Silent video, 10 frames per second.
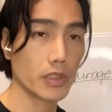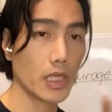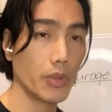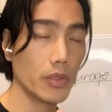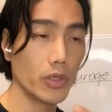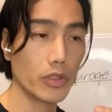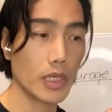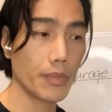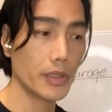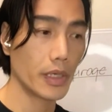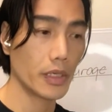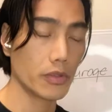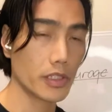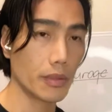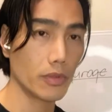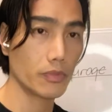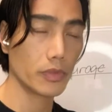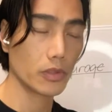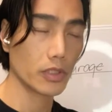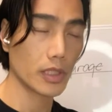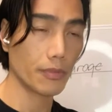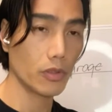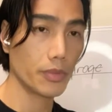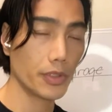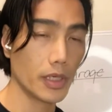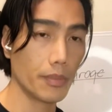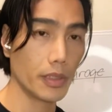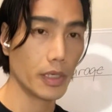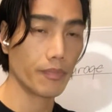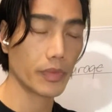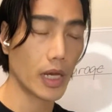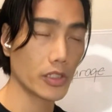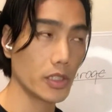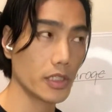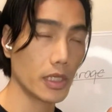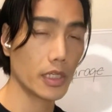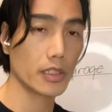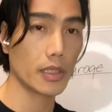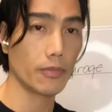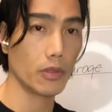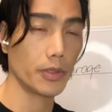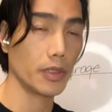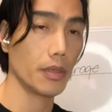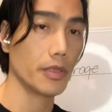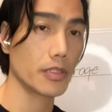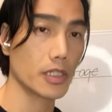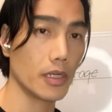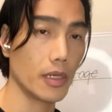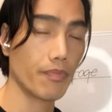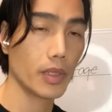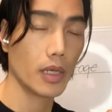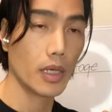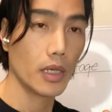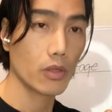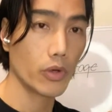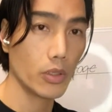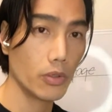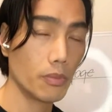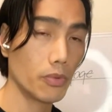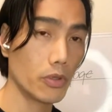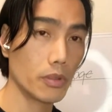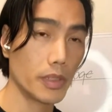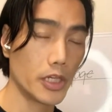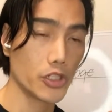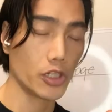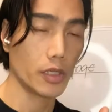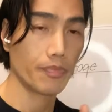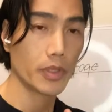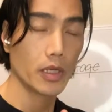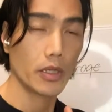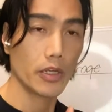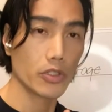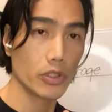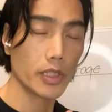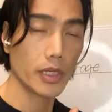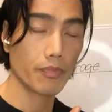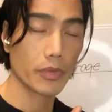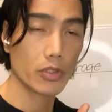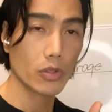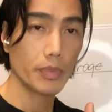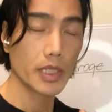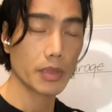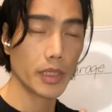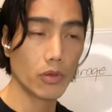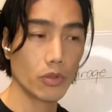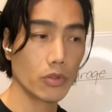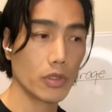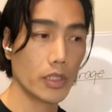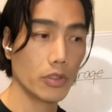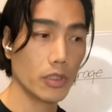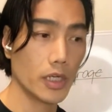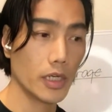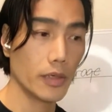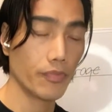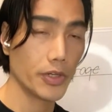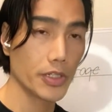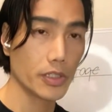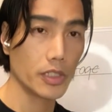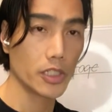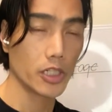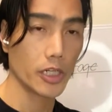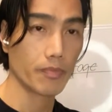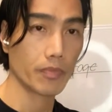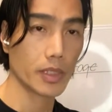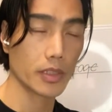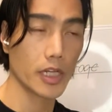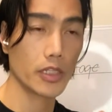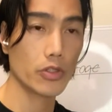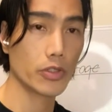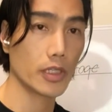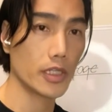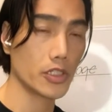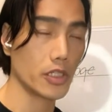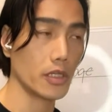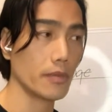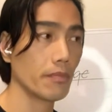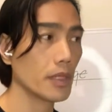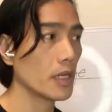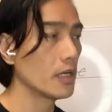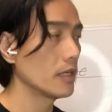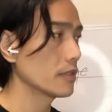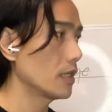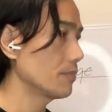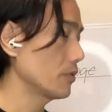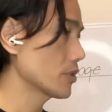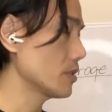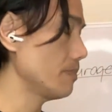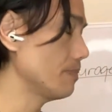dalawa yung ano namin eh, yung stop, yung stopover namin eh. Actually, isa lang yung stopover namin sa Kuala Lumpur, Malaysia. So na so may kasabay ako ng ano um, nurse din siya, taga New Zealand siya. Tapos